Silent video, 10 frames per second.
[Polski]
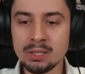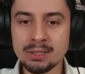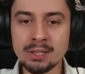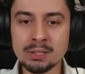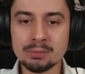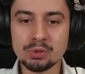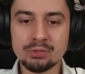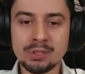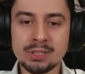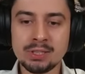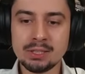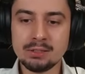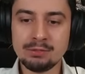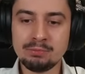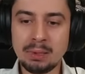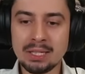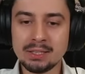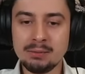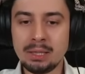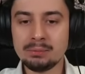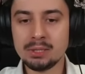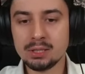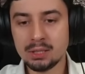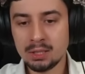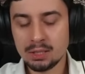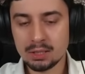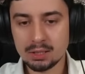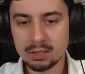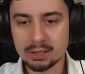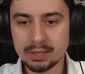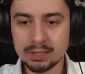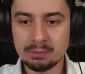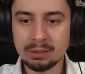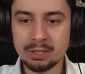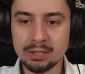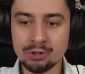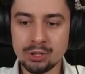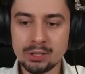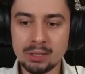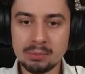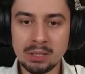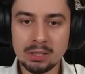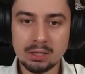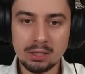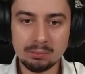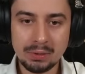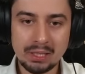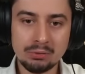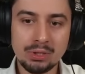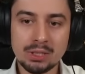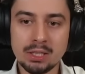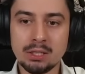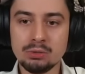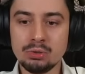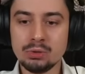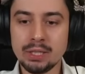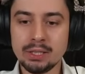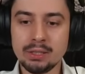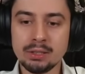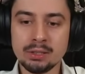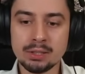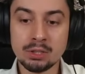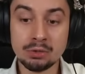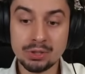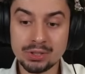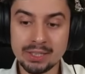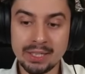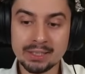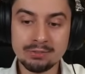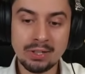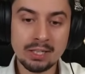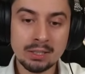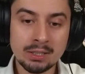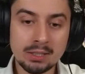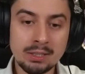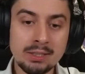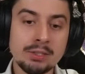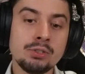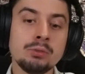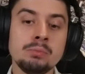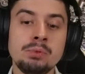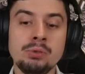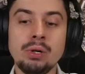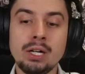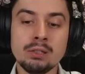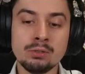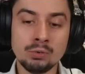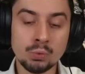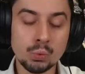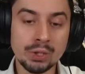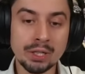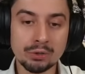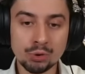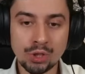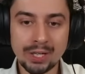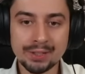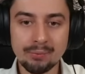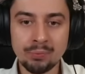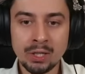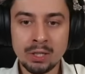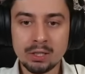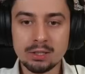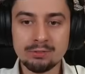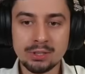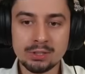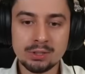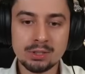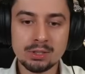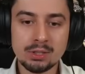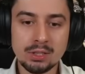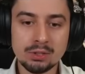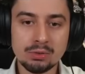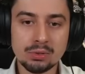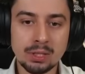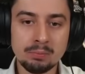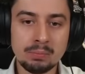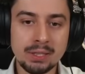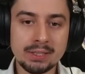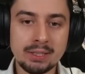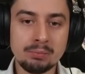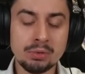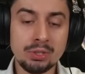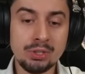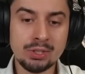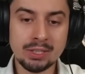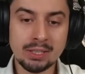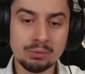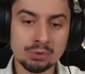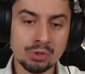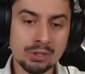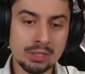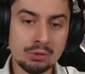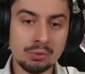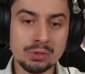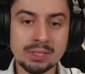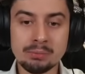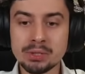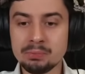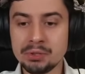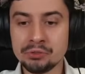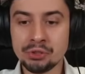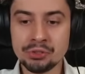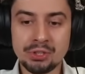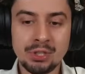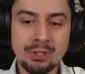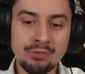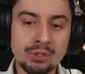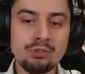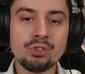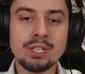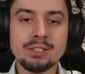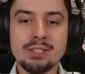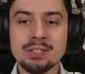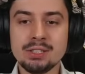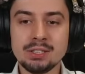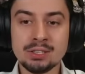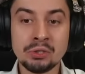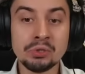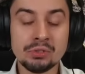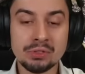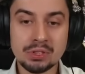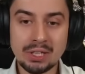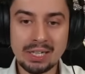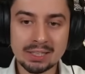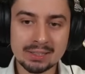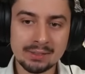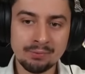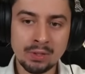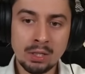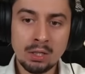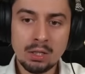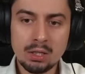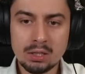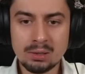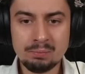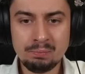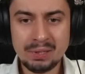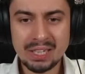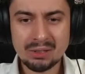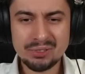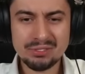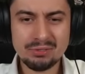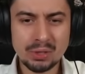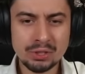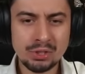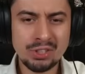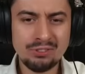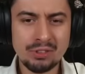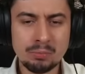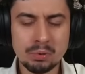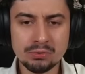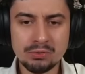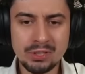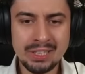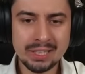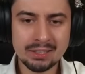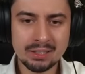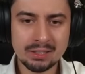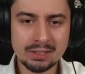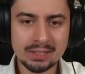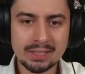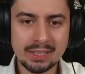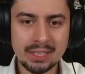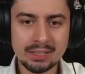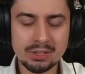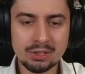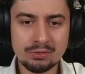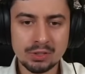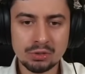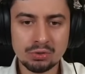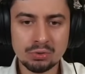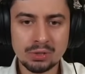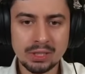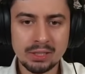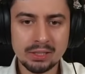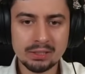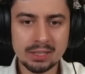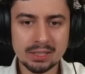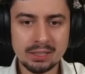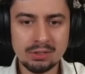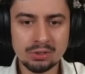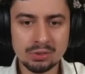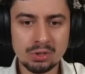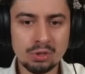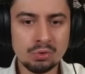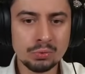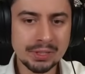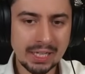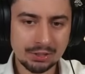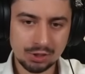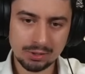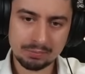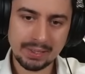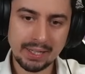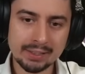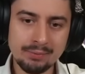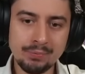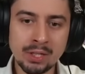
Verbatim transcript: No dobrze, więc w partii mamy Hetman E7, biały zagrał tutaj goniec E2 i nastąpiła długa roszada. E, więc e, jest tutaj presja po linii D nałożona, król zabezpieczony, no i czarny jest e, gotowy do akcji. Biały właściwie powinien zrealizować tutaj taki dosyć długaśny plan.